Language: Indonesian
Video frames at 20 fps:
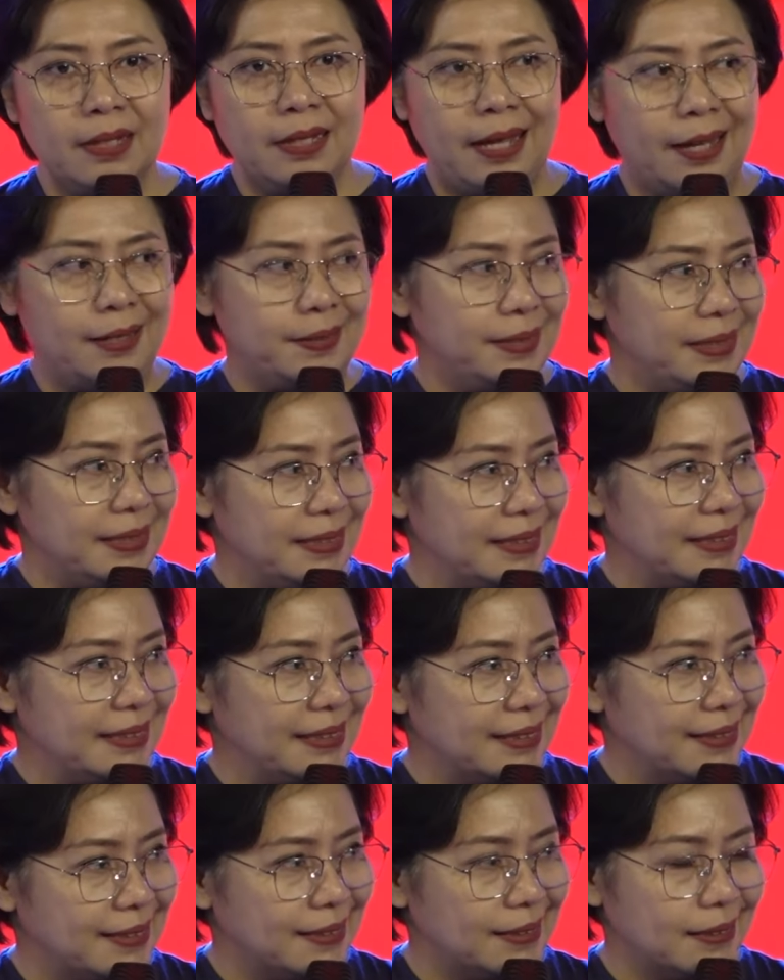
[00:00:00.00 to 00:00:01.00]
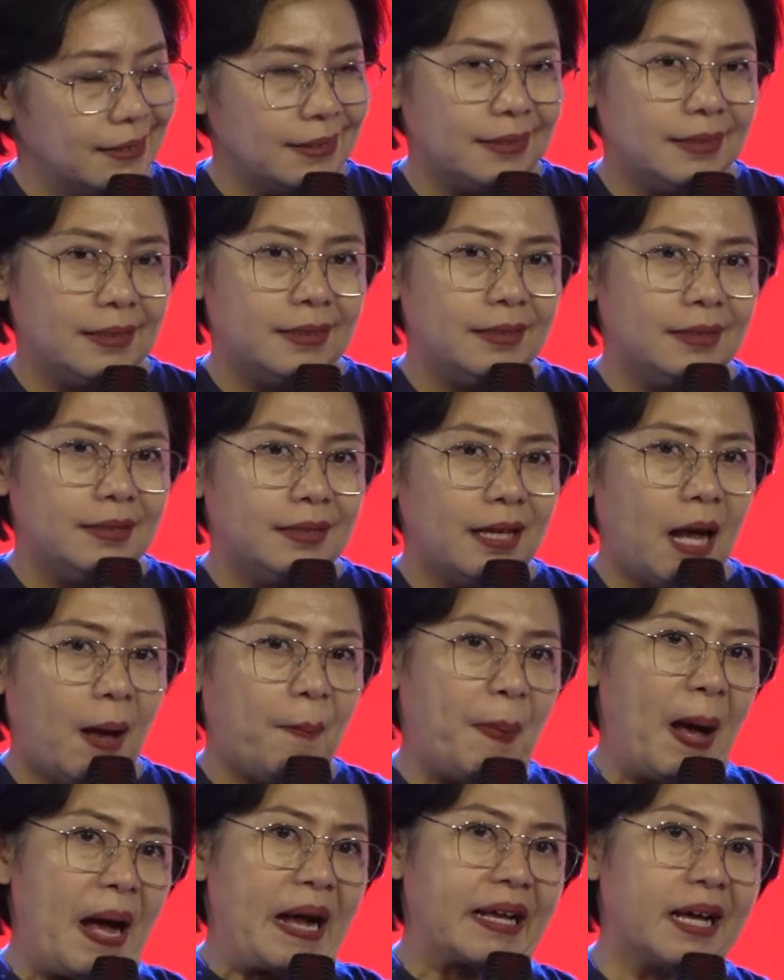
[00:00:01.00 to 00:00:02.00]
Halo?
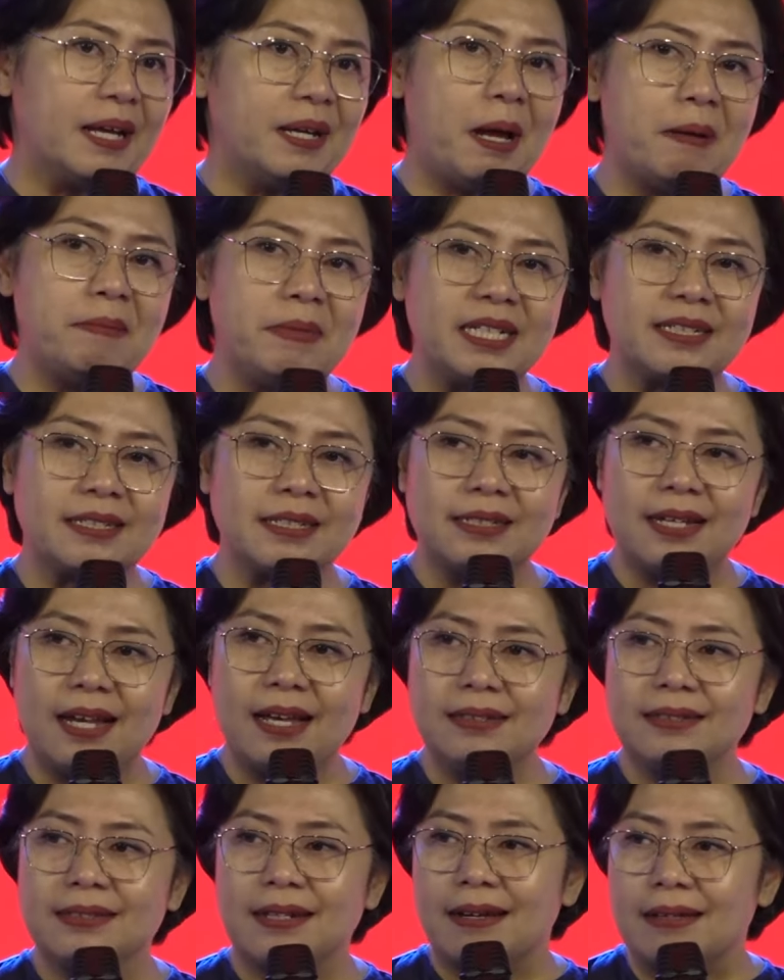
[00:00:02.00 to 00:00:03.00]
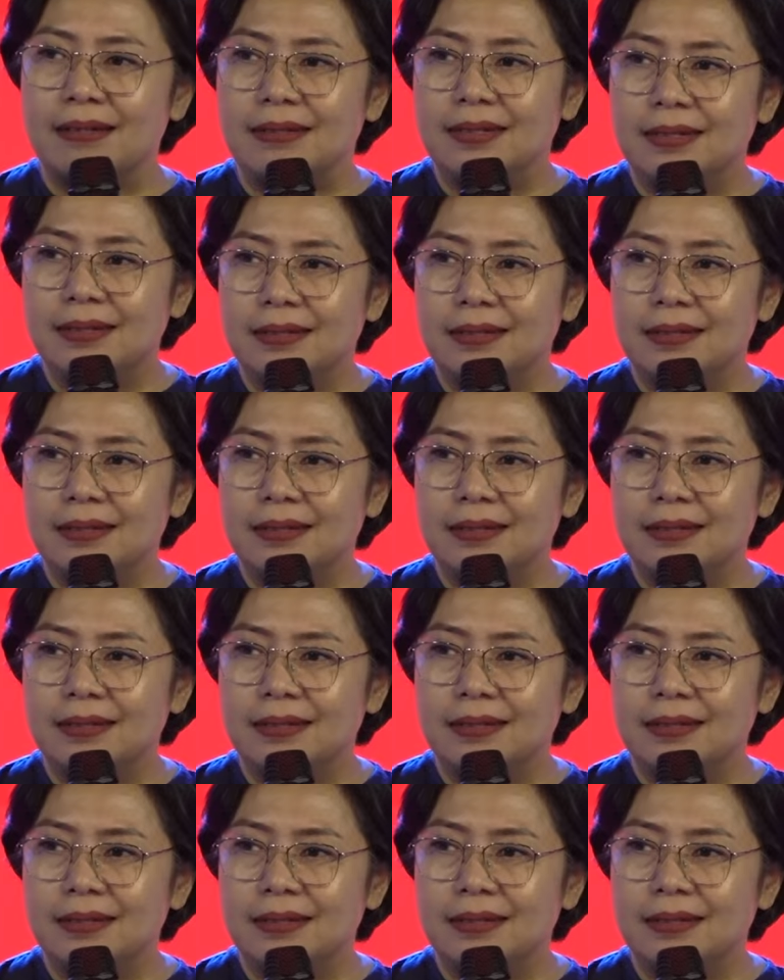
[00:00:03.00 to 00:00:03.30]
Apakah damai sejahtera?